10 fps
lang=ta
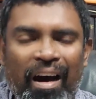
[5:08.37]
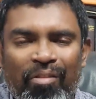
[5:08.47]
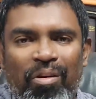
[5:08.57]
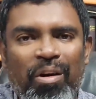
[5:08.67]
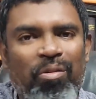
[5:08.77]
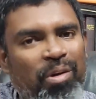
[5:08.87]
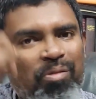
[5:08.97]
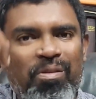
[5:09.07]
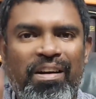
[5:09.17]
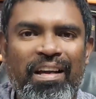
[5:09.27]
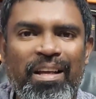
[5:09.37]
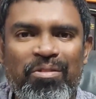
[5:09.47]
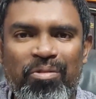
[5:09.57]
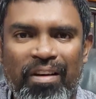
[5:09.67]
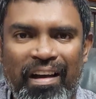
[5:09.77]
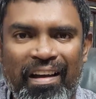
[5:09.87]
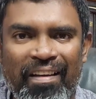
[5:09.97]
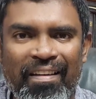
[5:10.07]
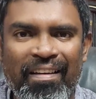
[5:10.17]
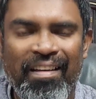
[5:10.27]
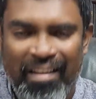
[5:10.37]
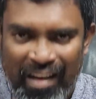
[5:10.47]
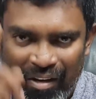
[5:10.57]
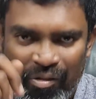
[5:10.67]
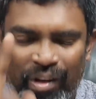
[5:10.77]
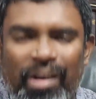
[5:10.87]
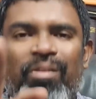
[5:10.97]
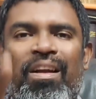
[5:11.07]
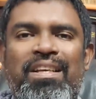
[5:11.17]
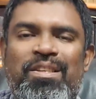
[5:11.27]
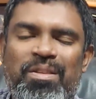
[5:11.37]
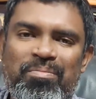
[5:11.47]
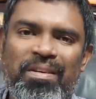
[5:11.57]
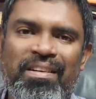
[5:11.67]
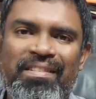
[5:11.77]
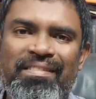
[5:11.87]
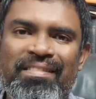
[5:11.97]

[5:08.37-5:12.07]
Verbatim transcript: அவங்கள நோக்கி உங்கள் கையை தூக்குங்க அவங்க தான் அவங்களை ஆசீர்வதிப்பாங்க